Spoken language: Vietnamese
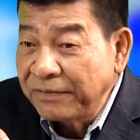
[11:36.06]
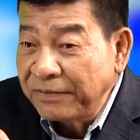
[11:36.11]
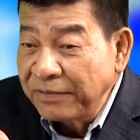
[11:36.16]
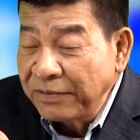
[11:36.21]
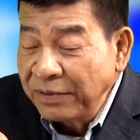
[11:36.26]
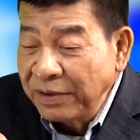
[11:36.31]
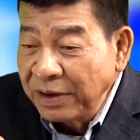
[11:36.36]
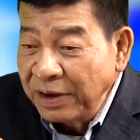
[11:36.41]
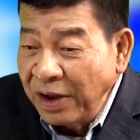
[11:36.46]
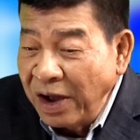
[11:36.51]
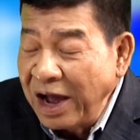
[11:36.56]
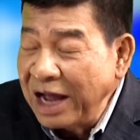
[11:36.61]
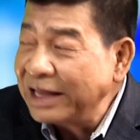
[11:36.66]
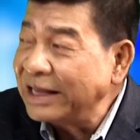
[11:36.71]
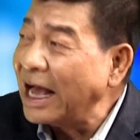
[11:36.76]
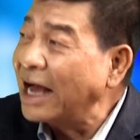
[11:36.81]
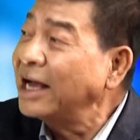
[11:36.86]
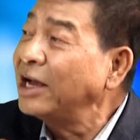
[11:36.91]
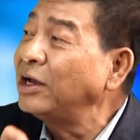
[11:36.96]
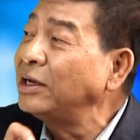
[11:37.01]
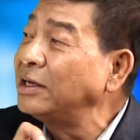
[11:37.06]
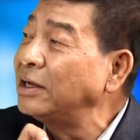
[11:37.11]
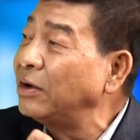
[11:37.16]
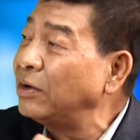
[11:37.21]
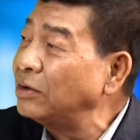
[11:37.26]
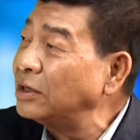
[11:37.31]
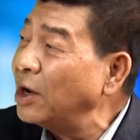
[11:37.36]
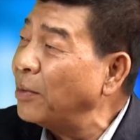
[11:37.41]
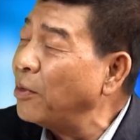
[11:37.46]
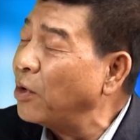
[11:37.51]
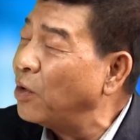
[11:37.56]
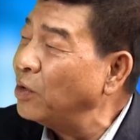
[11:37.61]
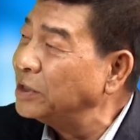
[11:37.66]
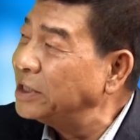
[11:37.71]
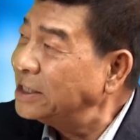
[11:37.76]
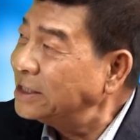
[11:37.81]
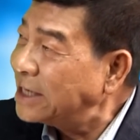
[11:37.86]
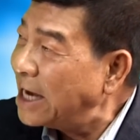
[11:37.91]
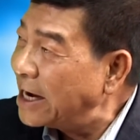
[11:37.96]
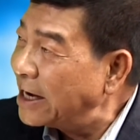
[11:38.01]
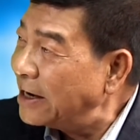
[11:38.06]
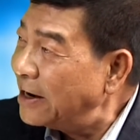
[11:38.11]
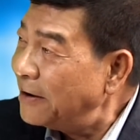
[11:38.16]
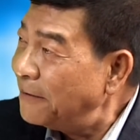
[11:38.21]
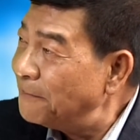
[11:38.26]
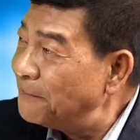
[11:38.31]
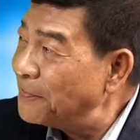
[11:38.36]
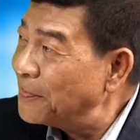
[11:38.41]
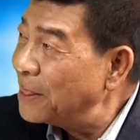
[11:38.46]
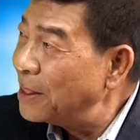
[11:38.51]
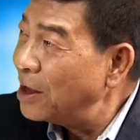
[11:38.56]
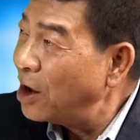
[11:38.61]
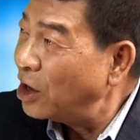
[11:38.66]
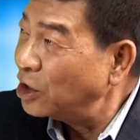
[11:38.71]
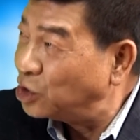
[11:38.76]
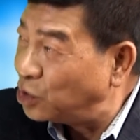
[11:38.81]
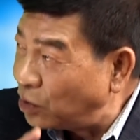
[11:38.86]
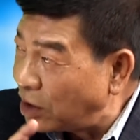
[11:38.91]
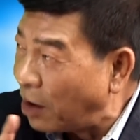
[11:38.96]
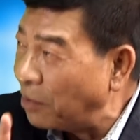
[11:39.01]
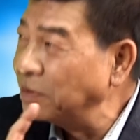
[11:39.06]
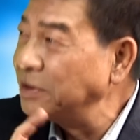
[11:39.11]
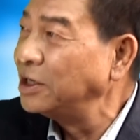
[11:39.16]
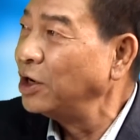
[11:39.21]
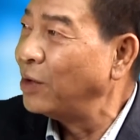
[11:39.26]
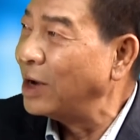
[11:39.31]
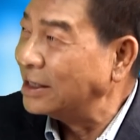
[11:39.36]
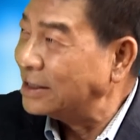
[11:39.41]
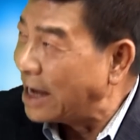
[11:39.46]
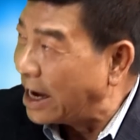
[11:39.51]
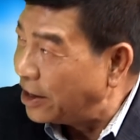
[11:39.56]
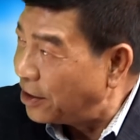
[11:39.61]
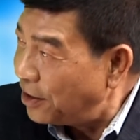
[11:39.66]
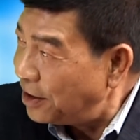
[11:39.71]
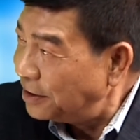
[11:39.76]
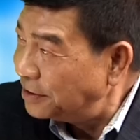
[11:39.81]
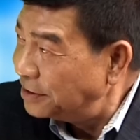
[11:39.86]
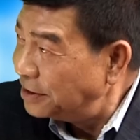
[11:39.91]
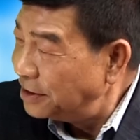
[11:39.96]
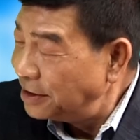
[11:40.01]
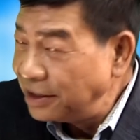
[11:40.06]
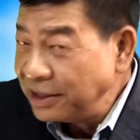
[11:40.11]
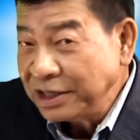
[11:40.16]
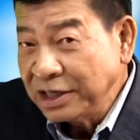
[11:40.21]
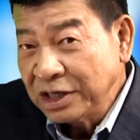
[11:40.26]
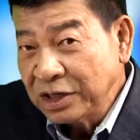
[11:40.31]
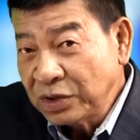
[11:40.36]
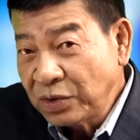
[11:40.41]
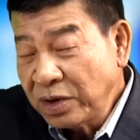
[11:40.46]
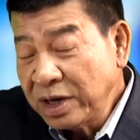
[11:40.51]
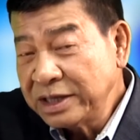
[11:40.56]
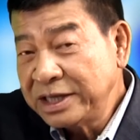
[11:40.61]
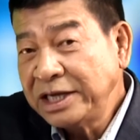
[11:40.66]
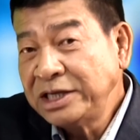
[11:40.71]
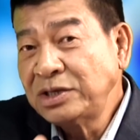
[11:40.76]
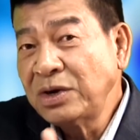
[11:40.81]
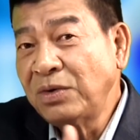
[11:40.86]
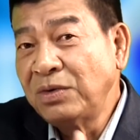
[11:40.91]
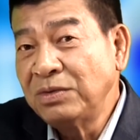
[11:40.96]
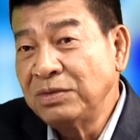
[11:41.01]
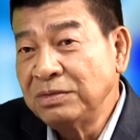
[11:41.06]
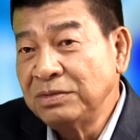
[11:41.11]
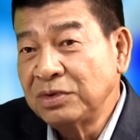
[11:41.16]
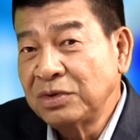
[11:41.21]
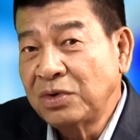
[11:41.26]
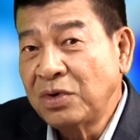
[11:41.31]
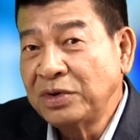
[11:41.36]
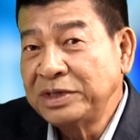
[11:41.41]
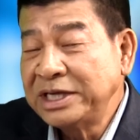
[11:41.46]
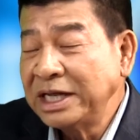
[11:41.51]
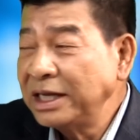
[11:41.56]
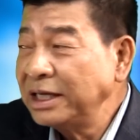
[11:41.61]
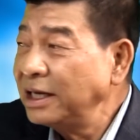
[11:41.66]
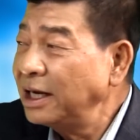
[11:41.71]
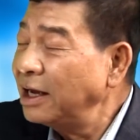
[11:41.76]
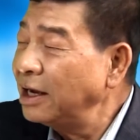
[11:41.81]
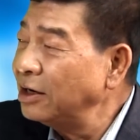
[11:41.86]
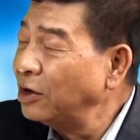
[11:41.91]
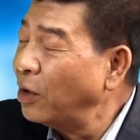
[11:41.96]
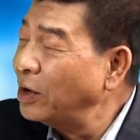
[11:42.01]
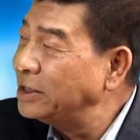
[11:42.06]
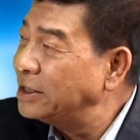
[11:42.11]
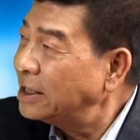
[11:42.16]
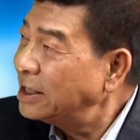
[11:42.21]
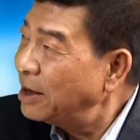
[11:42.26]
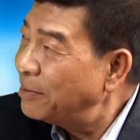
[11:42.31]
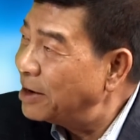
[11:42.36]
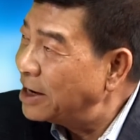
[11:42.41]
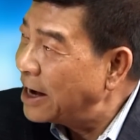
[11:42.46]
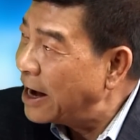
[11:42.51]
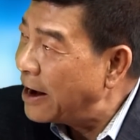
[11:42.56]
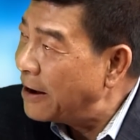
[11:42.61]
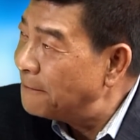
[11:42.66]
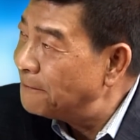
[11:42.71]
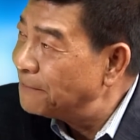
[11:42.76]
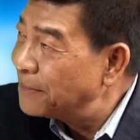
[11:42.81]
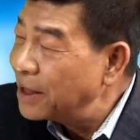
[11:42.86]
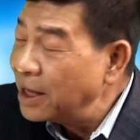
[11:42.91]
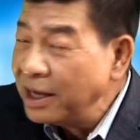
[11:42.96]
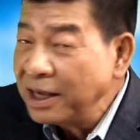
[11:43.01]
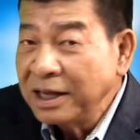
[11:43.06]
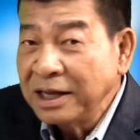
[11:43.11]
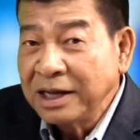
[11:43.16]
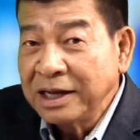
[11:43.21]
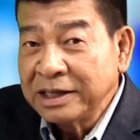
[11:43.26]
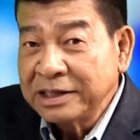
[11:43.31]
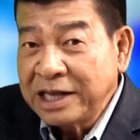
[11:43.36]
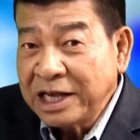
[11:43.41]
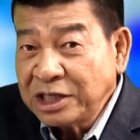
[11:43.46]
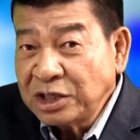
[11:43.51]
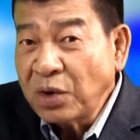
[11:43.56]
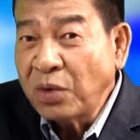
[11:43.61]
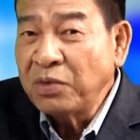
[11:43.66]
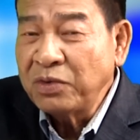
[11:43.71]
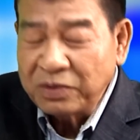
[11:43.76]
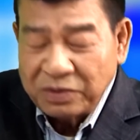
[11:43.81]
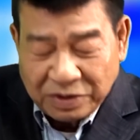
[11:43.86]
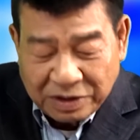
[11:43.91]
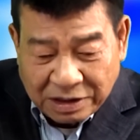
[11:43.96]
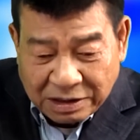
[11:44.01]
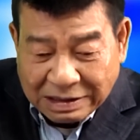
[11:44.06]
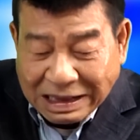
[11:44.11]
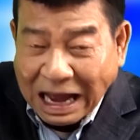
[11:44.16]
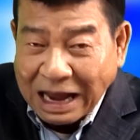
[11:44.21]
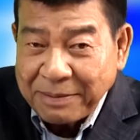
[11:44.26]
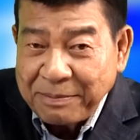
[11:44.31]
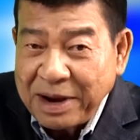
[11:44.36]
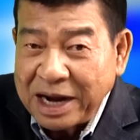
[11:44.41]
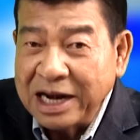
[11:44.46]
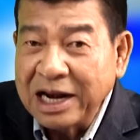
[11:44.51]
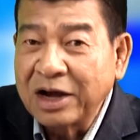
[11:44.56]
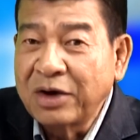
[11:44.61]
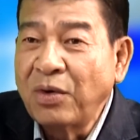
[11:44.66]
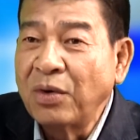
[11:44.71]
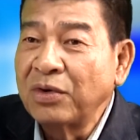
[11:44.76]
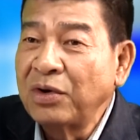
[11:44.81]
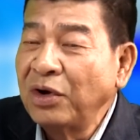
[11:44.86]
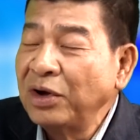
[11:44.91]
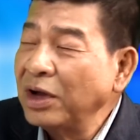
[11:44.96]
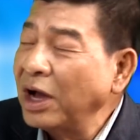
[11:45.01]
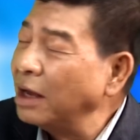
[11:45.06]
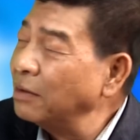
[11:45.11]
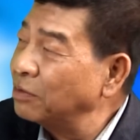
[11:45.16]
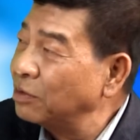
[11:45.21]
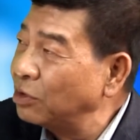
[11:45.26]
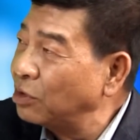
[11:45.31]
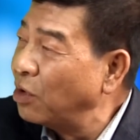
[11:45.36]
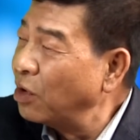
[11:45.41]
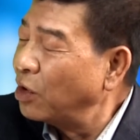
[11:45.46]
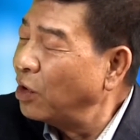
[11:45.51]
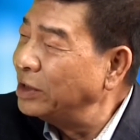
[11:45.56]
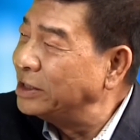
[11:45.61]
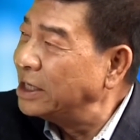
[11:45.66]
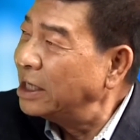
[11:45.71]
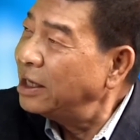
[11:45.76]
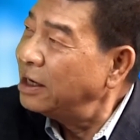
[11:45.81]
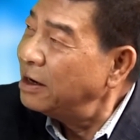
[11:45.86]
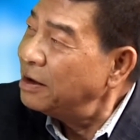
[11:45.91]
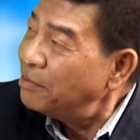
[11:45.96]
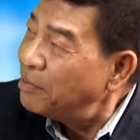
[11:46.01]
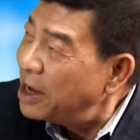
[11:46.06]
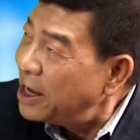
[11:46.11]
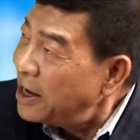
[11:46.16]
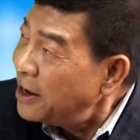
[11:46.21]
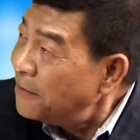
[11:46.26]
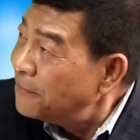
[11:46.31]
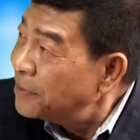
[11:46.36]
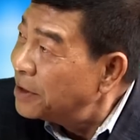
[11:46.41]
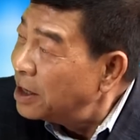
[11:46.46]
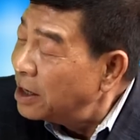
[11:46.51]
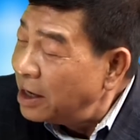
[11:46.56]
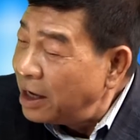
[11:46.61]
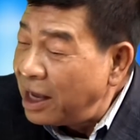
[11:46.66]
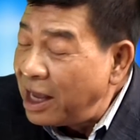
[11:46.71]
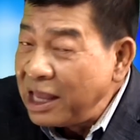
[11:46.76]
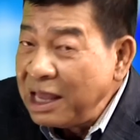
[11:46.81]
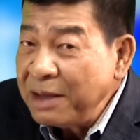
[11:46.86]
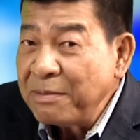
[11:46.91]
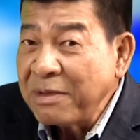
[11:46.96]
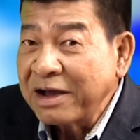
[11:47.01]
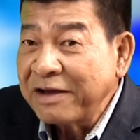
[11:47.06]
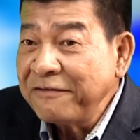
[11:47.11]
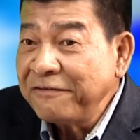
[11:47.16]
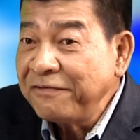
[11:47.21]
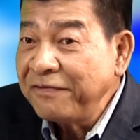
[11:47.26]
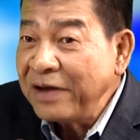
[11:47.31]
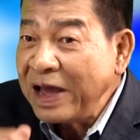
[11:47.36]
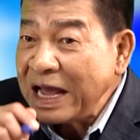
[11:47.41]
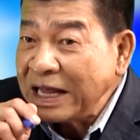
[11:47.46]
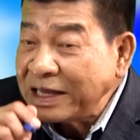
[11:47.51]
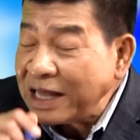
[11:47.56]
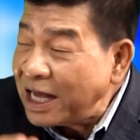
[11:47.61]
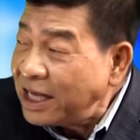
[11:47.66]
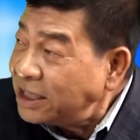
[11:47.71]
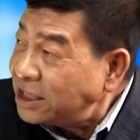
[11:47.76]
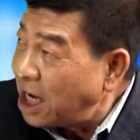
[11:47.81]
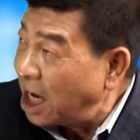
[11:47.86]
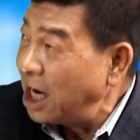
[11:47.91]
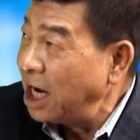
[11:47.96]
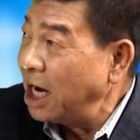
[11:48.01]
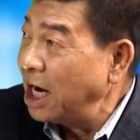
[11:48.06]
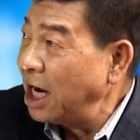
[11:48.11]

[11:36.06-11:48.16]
người thắng trong một cuộc chiến tranh đó họ chủ động sự hòa giải đó tôi đưa thí dụ cuộc chiến ờ, nội chiến tây ban nha Thí dụ đặc biệt là cuộc nội à, cuộc nội chiến ở nước Mỹ. Nhưng mà cái phe thắng trận